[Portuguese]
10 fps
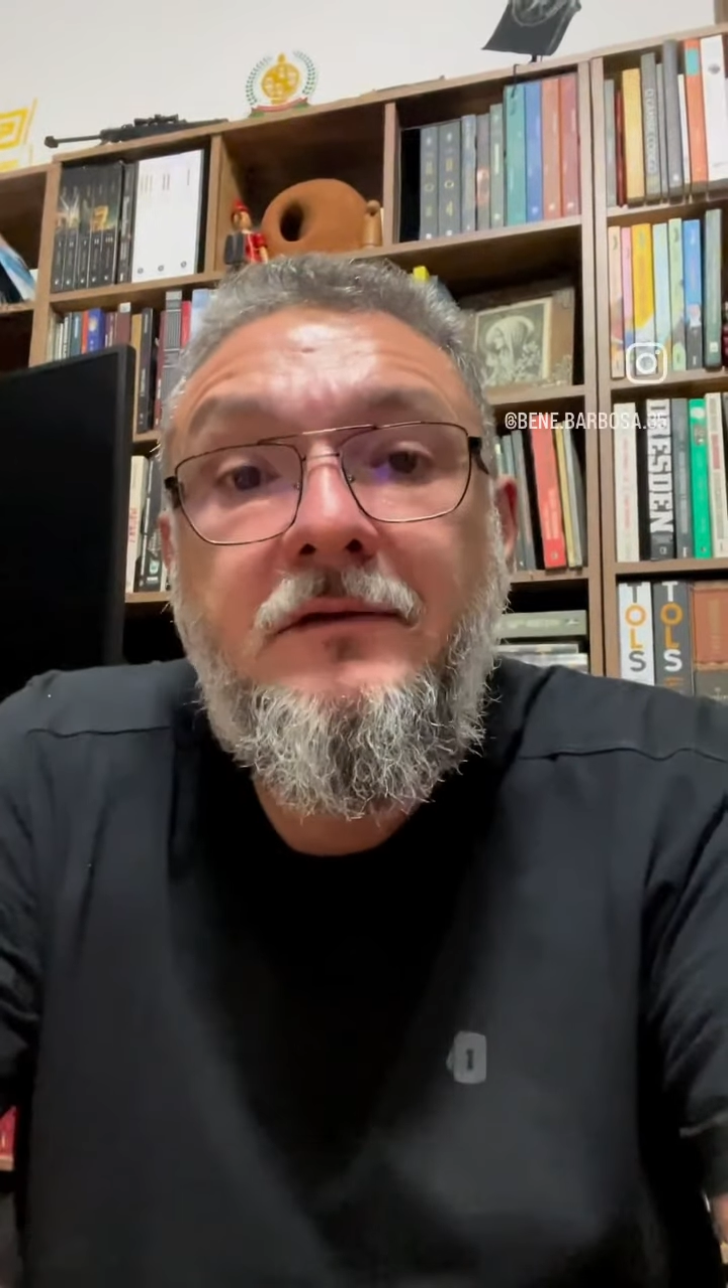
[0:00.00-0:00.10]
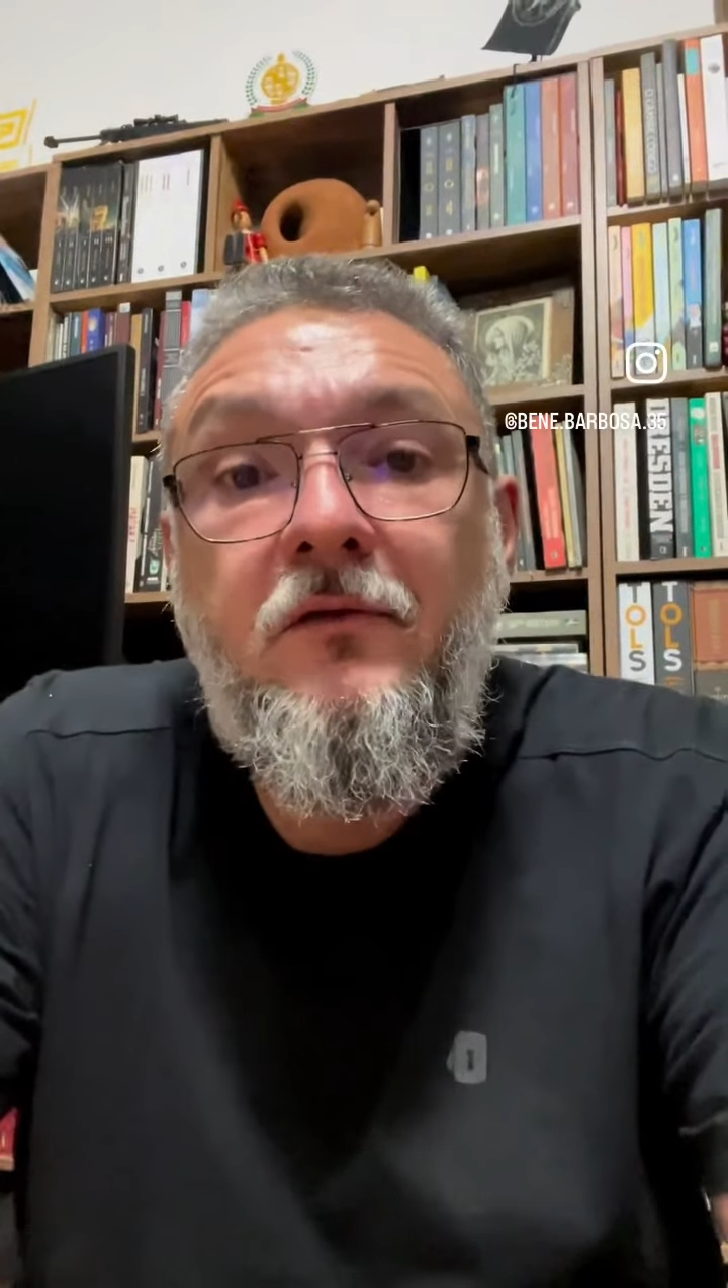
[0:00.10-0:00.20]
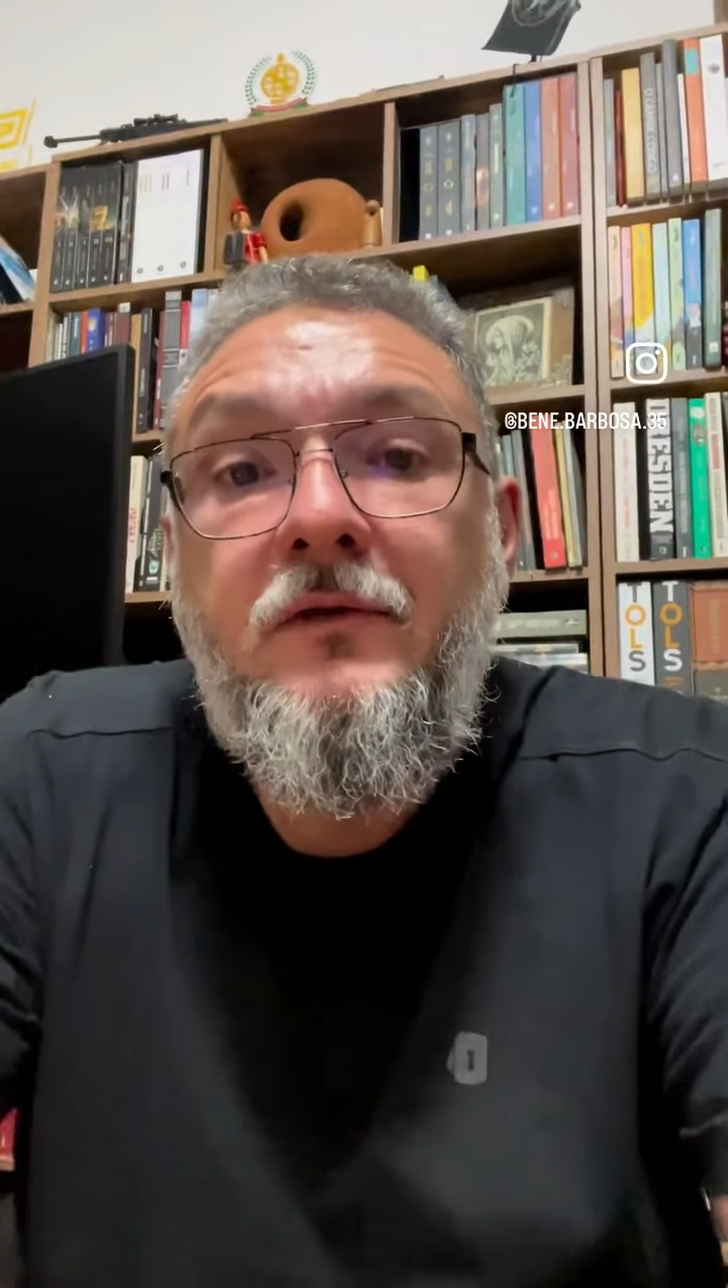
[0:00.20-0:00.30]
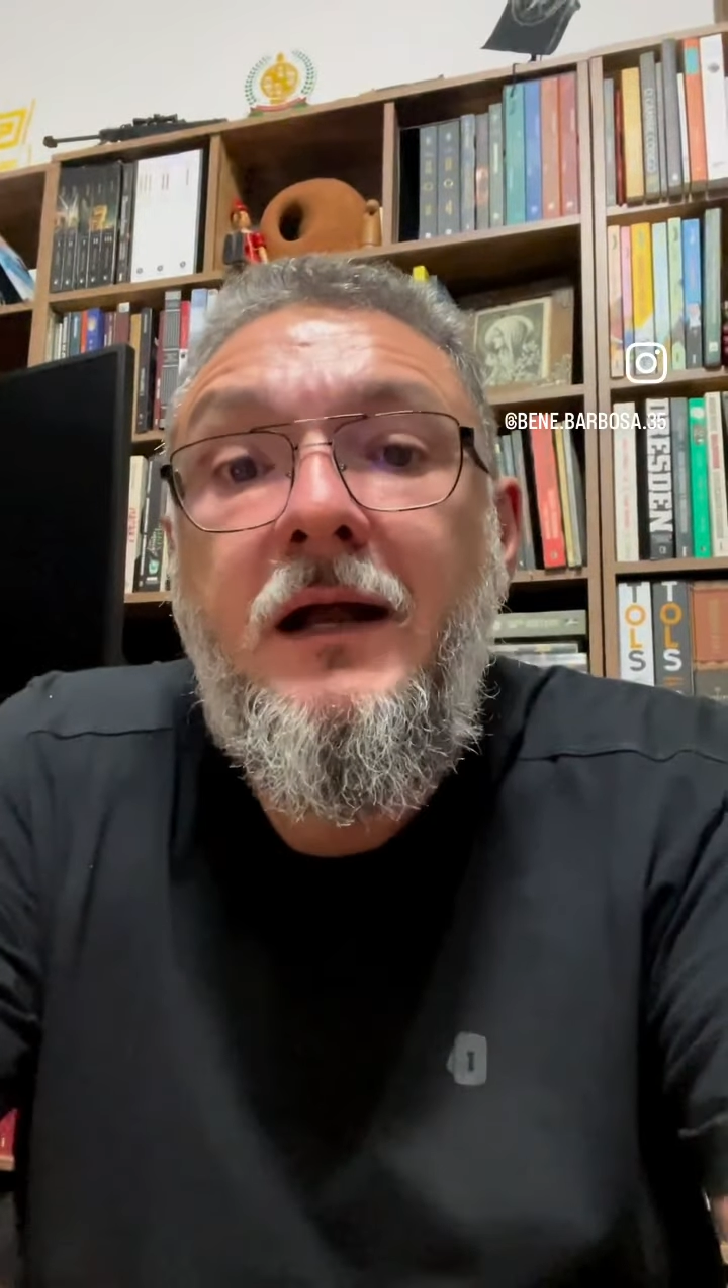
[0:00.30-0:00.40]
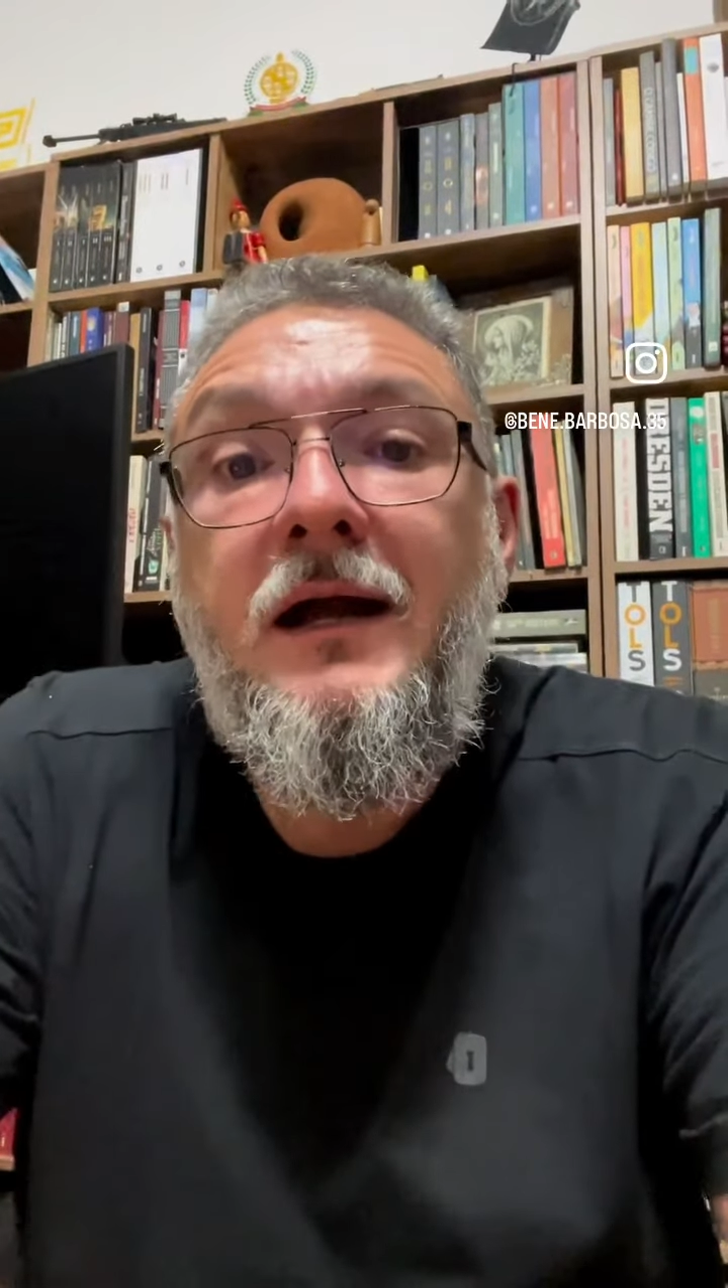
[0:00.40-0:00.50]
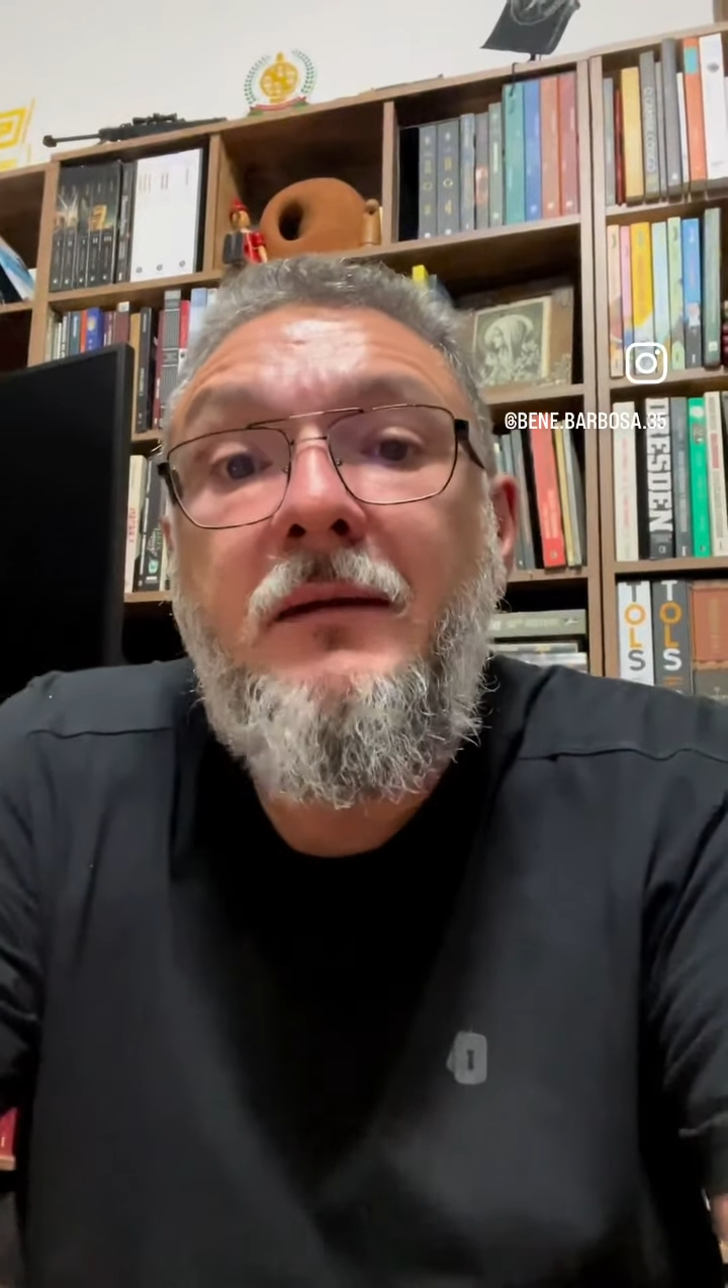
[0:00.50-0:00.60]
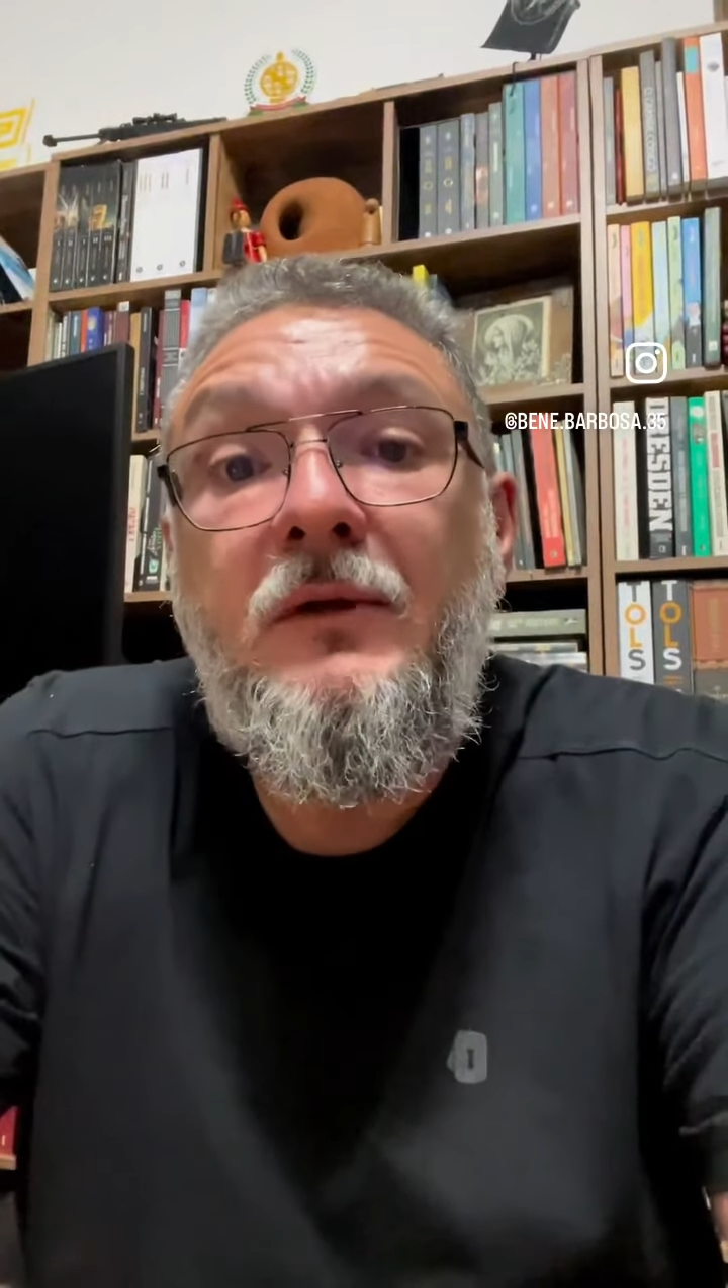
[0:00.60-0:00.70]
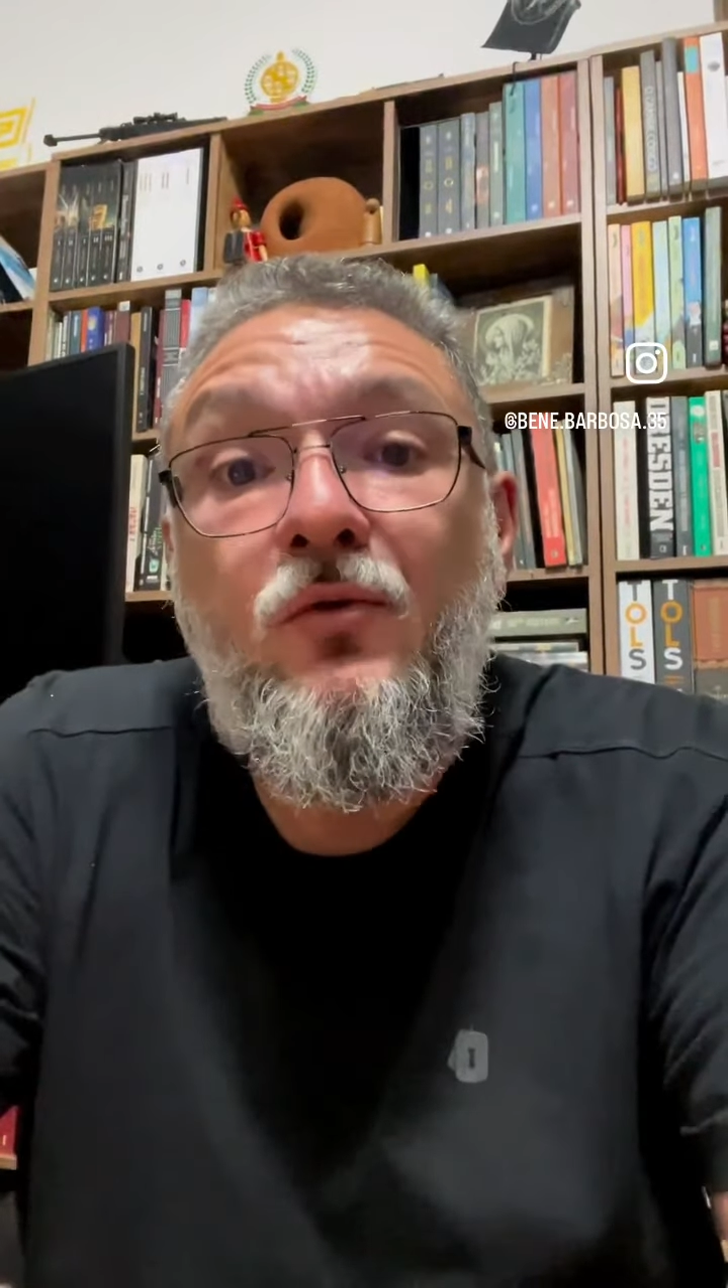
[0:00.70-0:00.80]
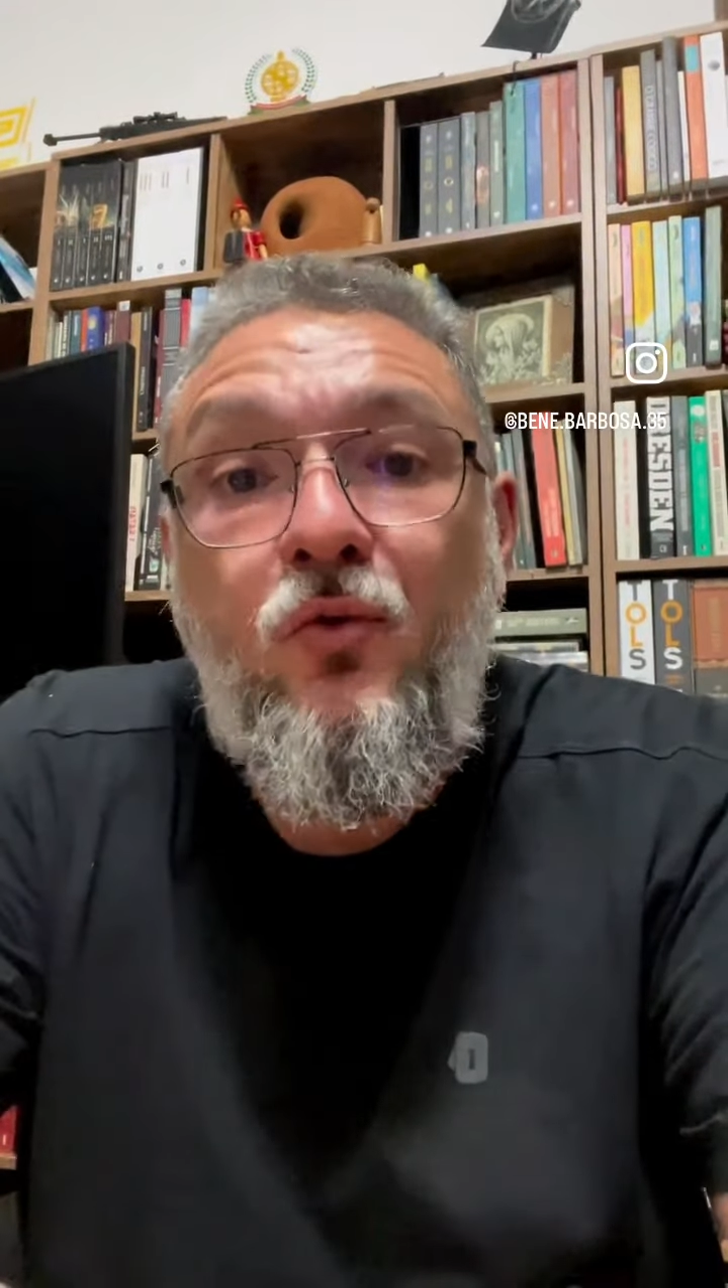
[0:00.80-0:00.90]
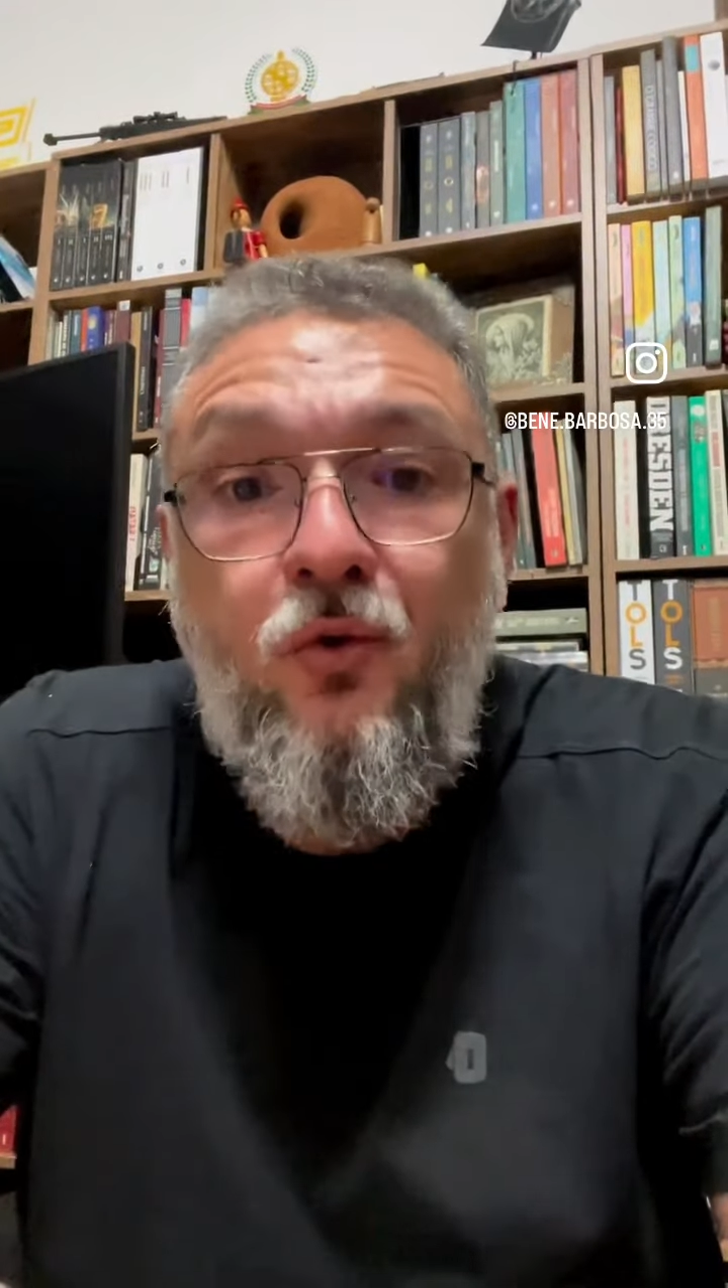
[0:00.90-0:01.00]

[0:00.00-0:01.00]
vocês vão ficar com a arma no